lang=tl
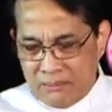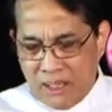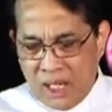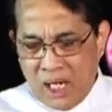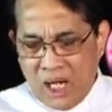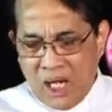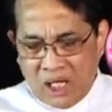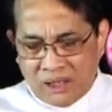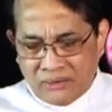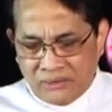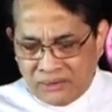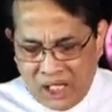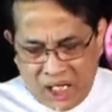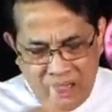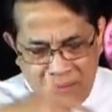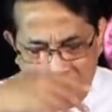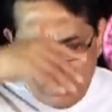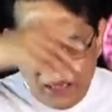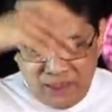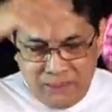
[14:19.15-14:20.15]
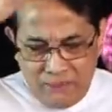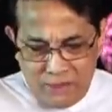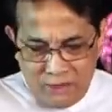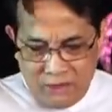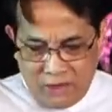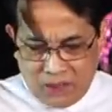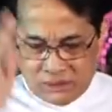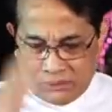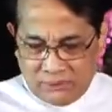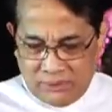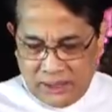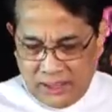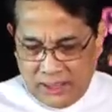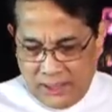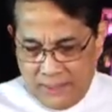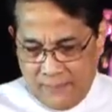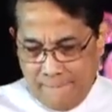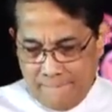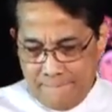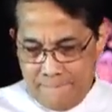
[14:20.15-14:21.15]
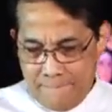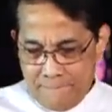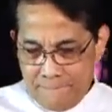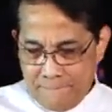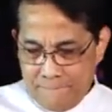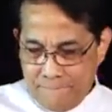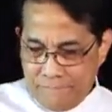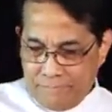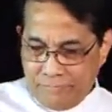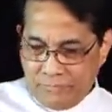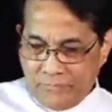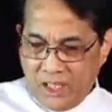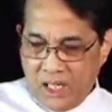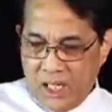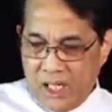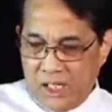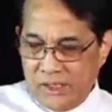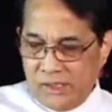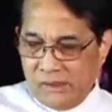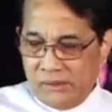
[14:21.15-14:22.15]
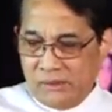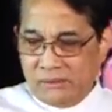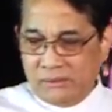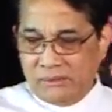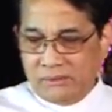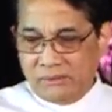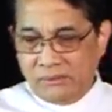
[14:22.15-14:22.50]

mga, ang dami-dami yung katwiran. Yun ang